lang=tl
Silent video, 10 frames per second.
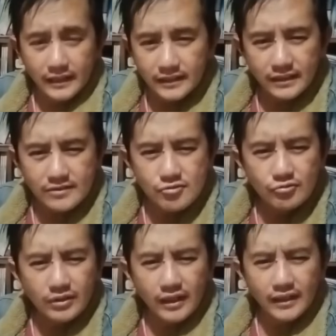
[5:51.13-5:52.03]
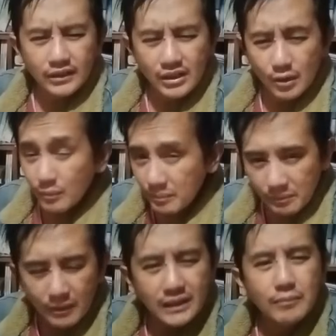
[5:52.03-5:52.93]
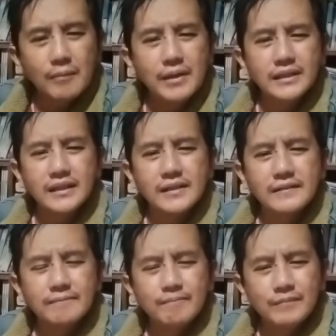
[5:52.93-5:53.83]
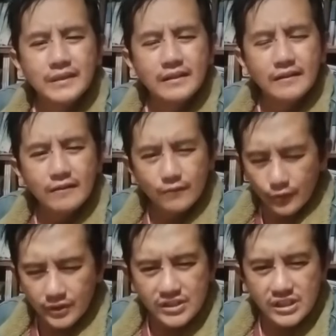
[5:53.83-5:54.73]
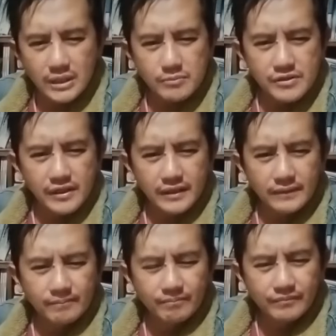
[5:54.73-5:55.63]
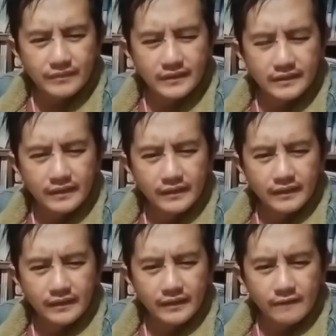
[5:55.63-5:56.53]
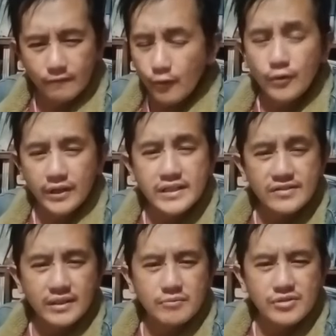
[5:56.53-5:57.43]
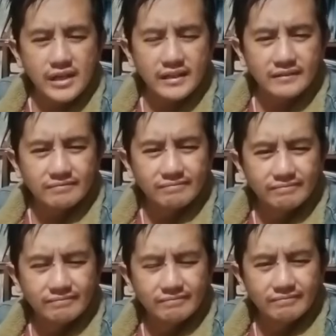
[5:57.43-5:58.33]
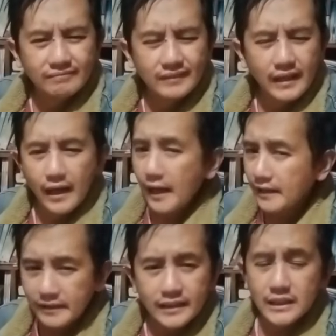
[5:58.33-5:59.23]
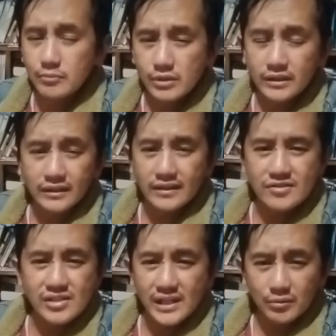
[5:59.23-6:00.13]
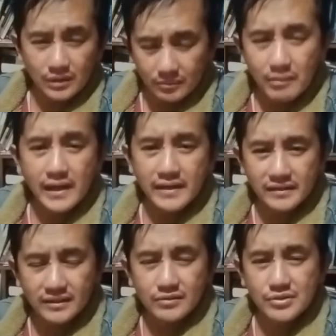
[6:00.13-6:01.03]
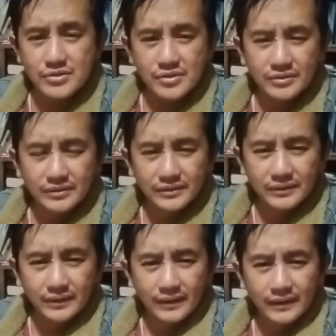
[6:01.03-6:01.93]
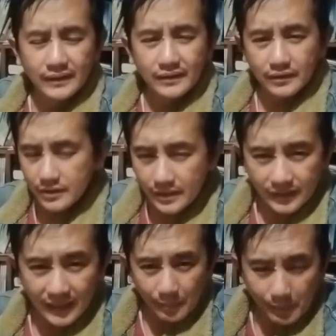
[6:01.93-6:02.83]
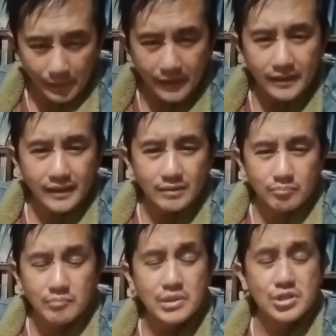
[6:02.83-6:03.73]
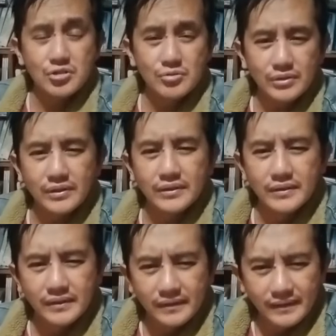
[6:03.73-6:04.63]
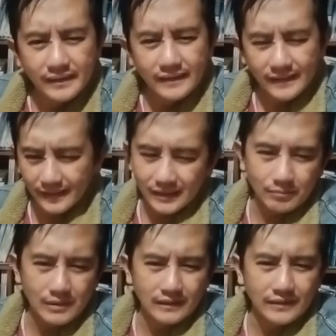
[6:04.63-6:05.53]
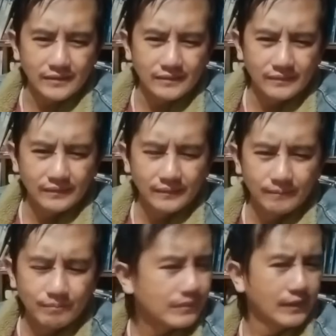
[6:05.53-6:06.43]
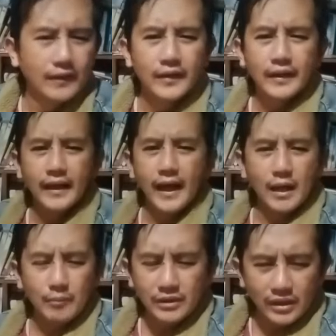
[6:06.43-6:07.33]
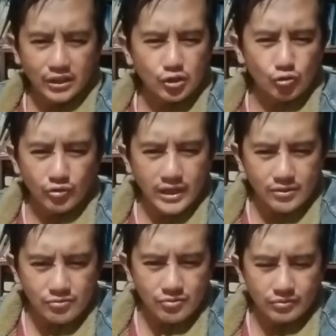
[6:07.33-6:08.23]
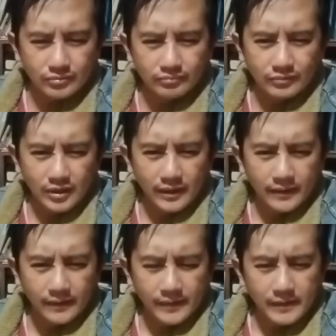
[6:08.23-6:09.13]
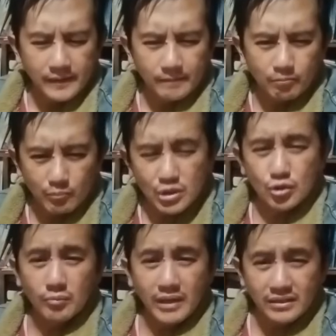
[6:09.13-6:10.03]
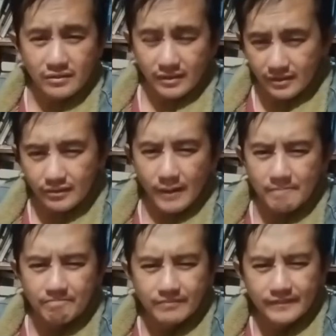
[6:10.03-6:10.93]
Anya ti rason nga hatay nga umipibat ti pamati. For His name's sake. For His name's sake iti biag ti kristyano kat para iti Dios Di ti kapapanan, nakan misyon iti biag tayo. Amin dagiti soldado, mission minded dagiti.